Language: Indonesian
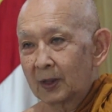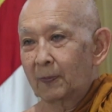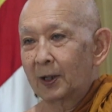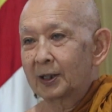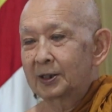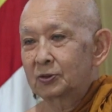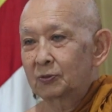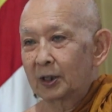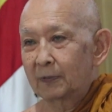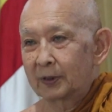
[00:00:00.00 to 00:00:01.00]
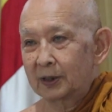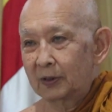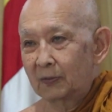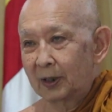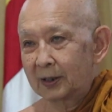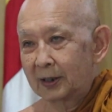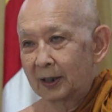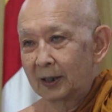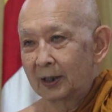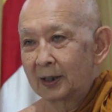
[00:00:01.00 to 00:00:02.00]
apalagi sudah
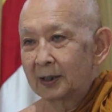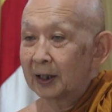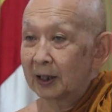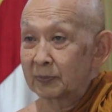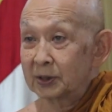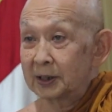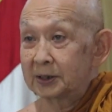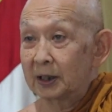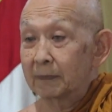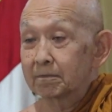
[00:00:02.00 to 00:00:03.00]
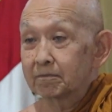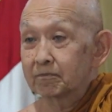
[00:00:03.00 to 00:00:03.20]
berkeluarga dalam sekejap.